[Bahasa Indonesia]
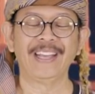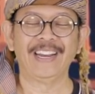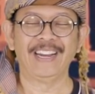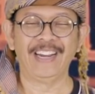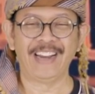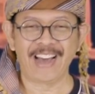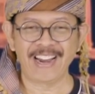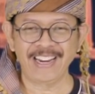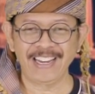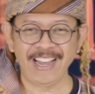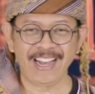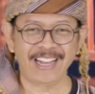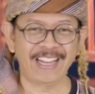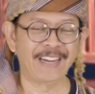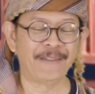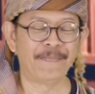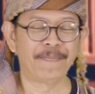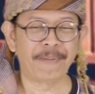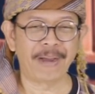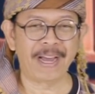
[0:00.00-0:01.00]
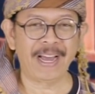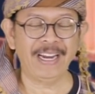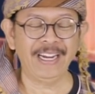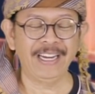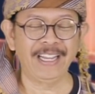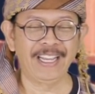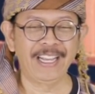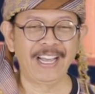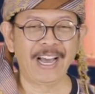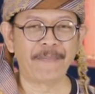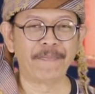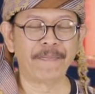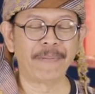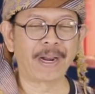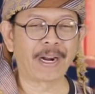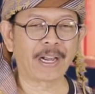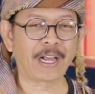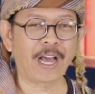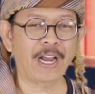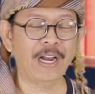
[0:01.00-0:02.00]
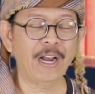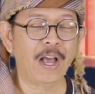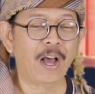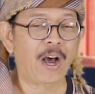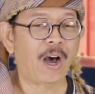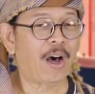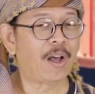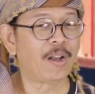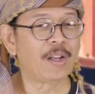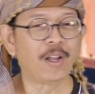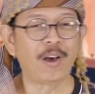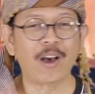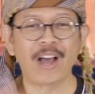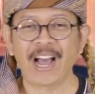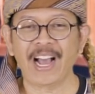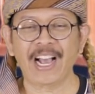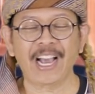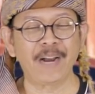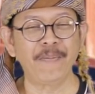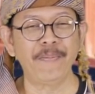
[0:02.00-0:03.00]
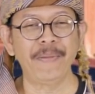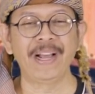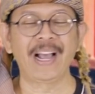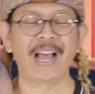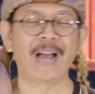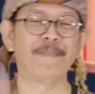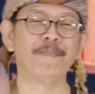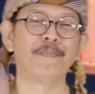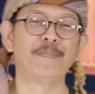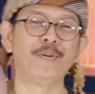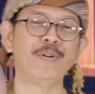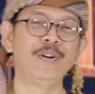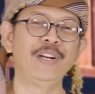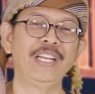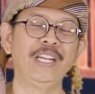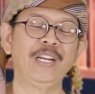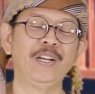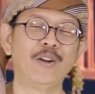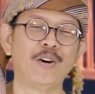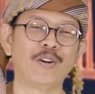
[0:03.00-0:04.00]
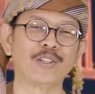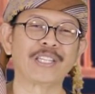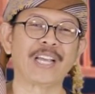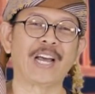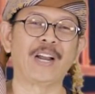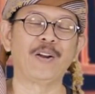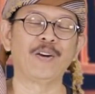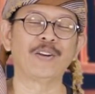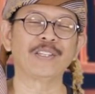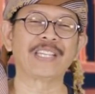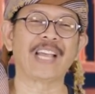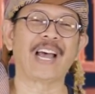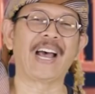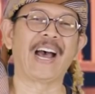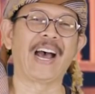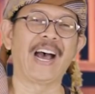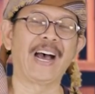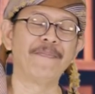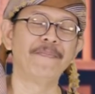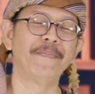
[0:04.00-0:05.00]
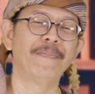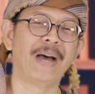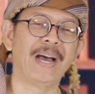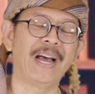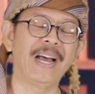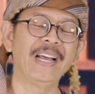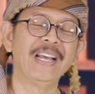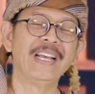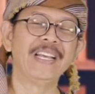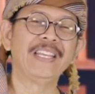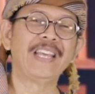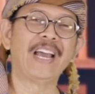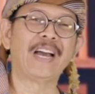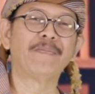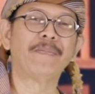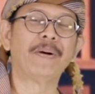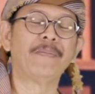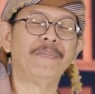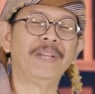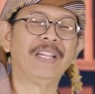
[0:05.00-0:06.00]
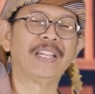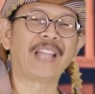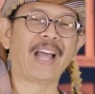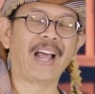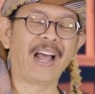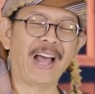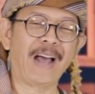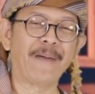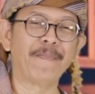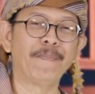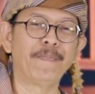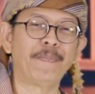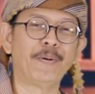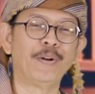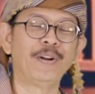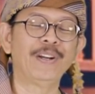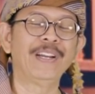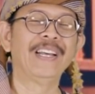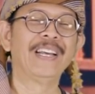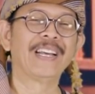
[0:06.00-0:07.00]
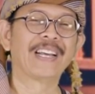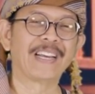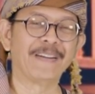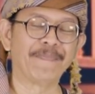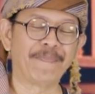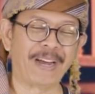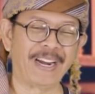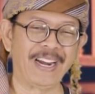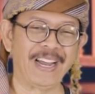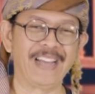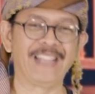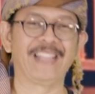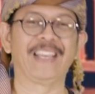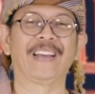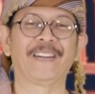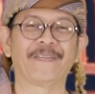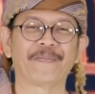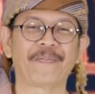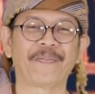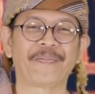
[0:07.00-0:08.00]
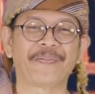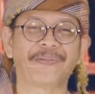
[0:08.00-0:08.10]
Dan yang keempat, digambarkan Allah akan mengampuni dosa-dosa hamba yang meminta ampun kepadanya.